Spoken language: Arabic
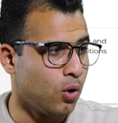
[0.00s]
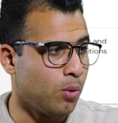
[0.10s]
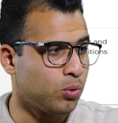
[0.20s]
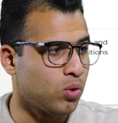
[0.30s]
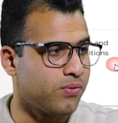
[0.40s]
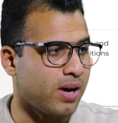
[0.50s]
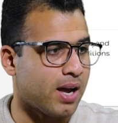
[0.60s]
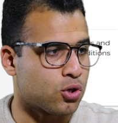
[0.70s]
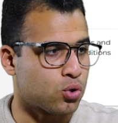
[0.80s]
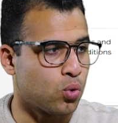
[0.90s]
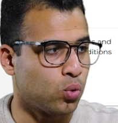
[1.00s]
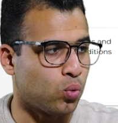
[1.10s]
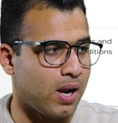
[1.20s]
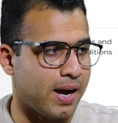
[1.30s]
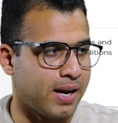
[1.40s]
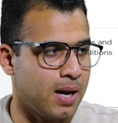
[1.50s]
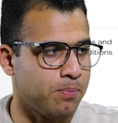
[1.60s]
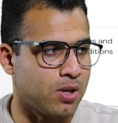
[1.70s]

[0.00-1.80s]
وبتوافق على الشروط والاحكام